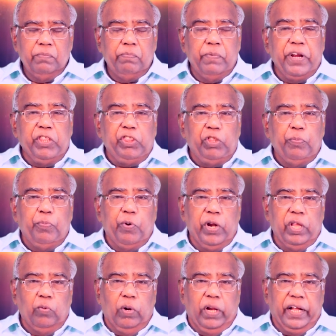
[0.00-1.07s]
மறித்து
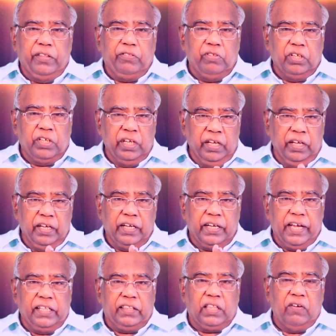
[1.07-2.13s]
போன உலகத்துக்கு
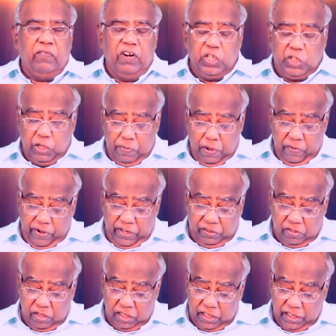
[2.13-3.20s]
கத்தர் வெளிச்சமாக
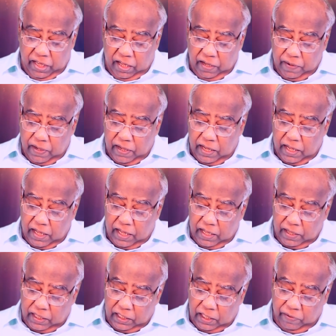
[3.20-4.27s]
வைத்திருக்கிறார்
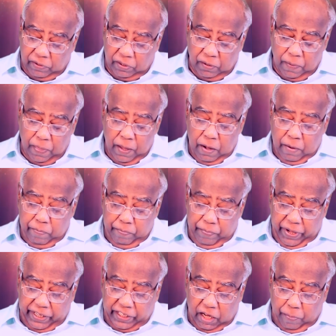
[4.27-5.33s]
அதாவது
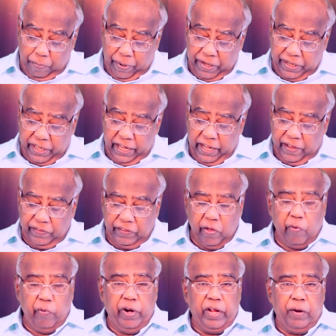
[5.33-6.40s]
மீட்கப்பட்ட
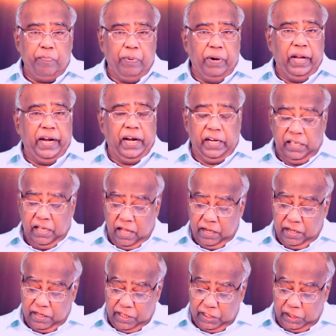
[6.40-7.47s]
தேவனுடைய பிள்ளைகள்
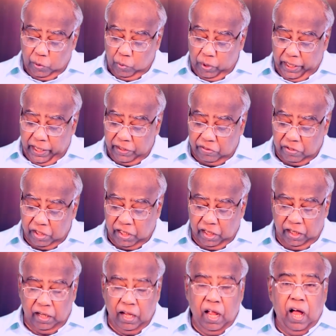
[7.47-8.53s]
தான் இந்த
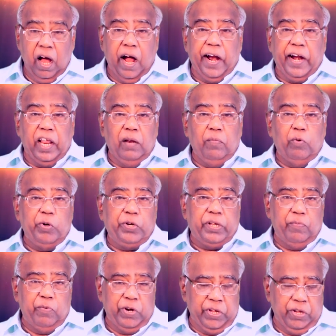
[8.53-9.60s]
உலகத்துக்கு அனல் மூட்ட
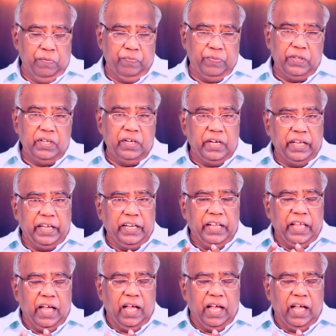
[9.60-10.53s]
முடியும் இன்றைக்கு